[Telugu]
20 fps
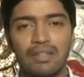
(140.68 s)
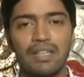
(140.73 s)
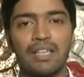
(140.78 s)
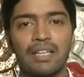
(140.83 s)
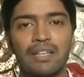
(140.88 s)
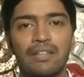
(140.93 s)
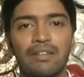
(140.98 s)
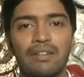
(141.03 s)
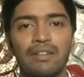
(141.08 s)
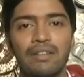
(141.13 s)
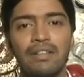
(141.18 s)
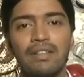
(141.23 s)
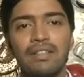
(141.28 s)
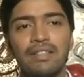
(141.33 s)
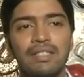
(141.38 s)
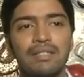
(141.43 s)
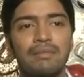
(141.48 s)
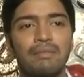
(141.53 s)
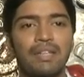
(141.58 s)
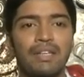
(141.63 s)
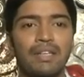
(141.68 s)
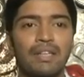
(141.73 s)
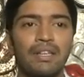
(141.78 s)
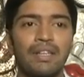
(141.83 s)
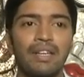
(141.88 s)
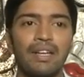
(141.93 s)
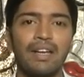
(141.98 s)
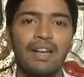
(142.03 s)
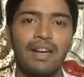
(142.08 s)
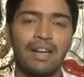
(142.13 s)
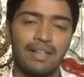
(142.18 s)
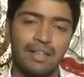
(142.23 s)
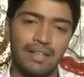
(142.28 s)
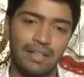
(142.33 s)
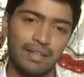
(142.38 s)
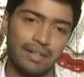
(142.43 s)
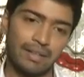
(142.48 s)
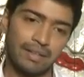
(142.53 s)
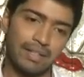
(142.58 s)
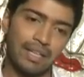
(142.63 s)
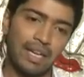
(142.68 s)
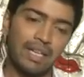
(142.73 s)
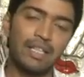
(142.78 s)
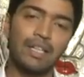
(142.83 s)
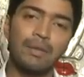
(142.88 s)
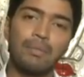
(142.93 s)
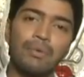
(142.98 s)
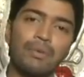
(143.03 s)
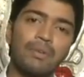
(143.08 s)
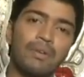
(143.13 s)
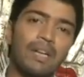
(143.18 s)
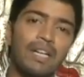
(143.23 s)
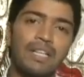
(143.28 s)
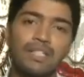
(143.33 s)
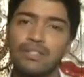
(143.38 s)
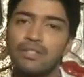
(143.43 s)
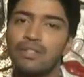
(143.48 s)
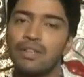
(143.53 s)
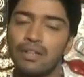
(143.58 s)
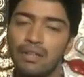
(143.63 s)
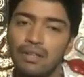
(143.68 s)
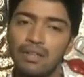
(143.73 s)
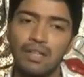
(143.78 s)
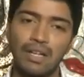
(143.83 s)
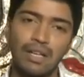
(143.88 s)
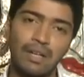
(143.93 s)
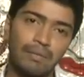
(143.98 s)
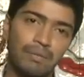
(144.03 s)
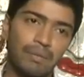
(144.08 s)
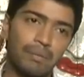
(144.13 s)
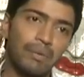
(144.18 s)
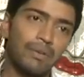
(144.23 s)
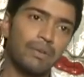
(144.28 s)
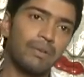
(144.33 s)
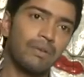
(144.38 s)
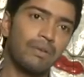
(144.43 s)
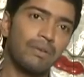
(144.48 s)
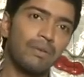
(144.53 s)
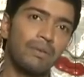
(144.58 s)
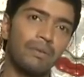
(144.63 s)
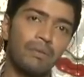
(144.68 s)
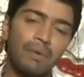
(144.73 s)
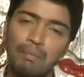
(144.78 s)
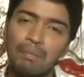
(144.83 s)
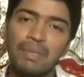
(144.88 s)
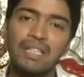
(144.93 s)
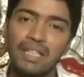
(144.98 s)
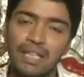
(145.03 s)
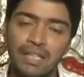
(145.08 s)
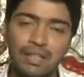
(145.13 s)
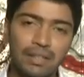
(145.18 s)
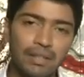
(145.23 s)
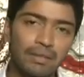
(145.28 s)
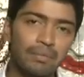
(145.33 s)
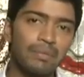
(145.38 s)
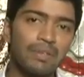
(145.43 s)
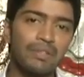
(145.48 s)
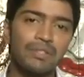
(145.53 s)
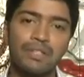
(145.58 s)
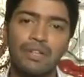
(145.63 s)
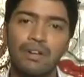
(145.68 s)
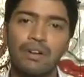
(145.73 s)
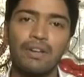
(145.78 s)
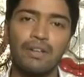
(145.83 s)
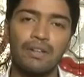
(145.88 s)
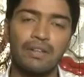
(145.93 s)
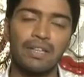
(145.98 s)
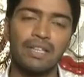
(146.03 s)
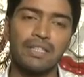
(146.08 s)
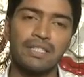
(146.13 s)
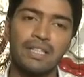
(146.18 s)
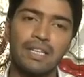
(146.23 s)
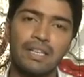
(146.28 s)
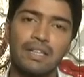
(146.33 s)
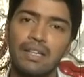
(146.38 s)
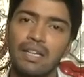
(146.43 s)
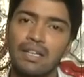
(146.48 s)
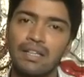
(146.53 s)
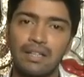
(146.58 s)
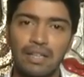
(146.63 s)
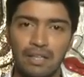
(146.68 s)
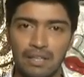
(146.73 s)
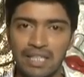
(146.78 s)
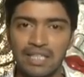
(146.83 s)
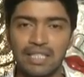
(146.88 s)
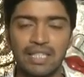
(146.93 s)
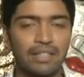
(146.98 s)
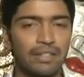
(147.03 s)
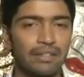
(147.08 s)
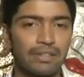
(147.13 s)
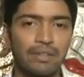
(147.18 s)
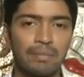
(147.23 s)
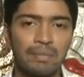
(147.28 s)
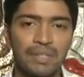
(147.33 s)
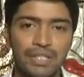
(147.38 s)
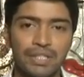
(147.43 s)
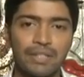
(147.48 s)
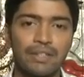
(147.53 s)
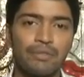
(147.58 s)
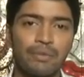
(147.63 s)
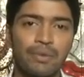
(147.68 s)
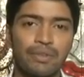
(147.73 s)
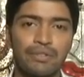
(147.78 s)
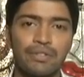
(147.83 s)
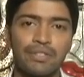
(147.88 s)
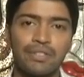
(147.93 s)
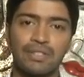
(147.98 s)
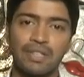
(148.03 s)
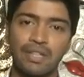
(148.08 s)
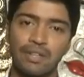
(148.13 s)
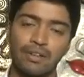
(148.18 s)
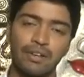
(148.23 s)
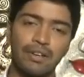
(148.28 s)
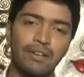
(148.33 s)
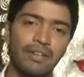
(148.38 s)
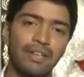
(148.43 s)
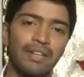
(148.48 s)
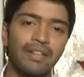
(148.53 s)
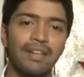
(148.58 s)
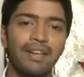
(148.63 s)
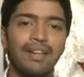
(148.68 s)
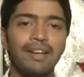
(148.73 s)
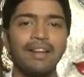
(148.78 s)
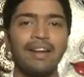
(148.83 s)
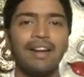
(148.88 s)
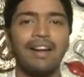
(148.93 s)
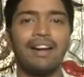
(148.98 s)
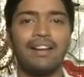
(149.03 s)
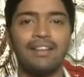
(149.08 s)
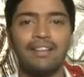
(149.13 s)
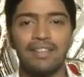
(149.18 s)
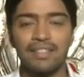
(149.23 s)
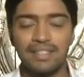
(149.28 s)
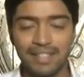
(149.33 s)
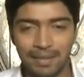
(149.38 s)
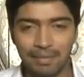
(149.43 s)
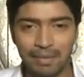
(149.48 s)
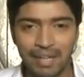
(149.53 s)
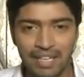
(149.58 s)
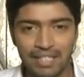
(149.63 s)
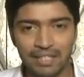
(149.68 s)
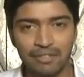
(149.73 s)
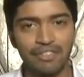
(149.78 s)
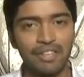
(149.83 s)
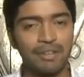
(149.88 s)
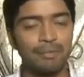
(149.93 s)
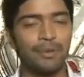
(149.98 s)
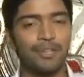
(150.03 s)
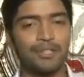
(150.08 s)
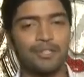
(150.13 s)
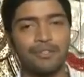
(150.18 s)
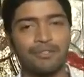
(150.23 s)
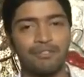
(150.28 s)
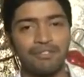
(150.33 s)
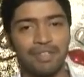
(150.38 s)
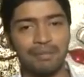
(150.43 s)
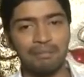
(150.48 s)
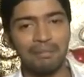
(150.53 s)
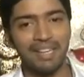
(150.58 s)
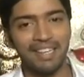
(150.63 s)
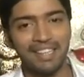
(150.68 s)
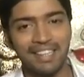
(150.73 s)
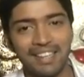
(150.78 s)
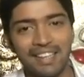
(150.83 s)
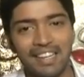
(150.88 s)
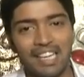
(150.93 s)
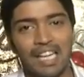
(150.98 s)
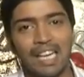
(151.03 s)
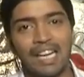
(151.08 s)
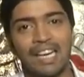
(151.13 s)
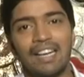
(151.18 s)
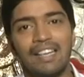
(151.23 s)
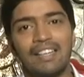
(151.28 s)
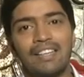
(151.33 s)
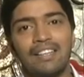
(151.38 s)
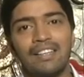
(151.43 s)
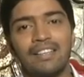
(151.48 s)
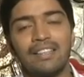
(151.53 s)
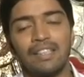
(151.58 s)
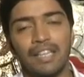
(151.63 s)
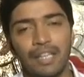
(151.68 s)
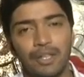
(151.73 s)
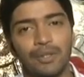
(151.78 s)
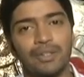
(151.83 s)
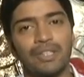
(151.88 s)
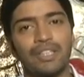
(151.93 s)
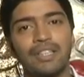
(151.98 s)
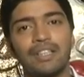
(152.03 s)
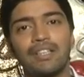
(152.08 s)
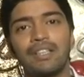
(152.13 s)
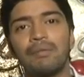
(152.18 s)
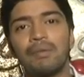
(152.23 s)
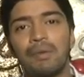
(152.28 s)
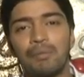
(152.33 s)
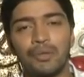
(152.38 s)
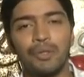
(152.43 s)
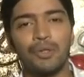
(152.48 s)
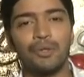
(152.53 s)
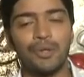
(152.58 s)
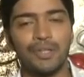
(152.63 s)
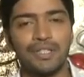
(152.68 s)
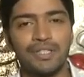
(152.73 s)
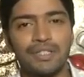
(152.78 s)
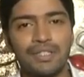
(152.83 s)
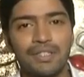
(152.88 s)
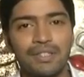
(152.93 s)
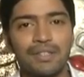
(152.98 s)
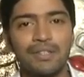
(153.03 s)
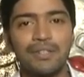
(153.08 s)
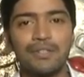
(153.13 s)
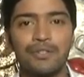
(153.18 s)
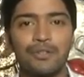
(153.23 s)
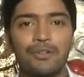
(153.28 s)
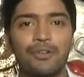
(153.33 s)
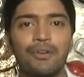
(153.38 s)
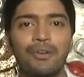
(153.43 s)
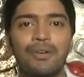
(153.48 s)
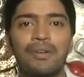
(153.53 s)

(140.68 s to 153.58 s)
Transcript: డైరెక్టర్ అండి ఈ సినిమాకి అంటే దాదాపు ఐదు సాంగ్లు దా ఇప్పుడు వన్ మంత్ అయింది మ్యూజిక్ ఆడియో రిలీజ్ అయింది అండ్ అన్ని సెంటర్స్లో మంచి రివ్యూస్ వస్తున్నాయి ఆడియోకి అండ్ సినిమా హ్యాస్ అ వెరీ పాజిటివ్ ఫీడ్బ్యాక్ అండ్ ఏడో తారీఖున మీ ముందుకు వస్తుంది సో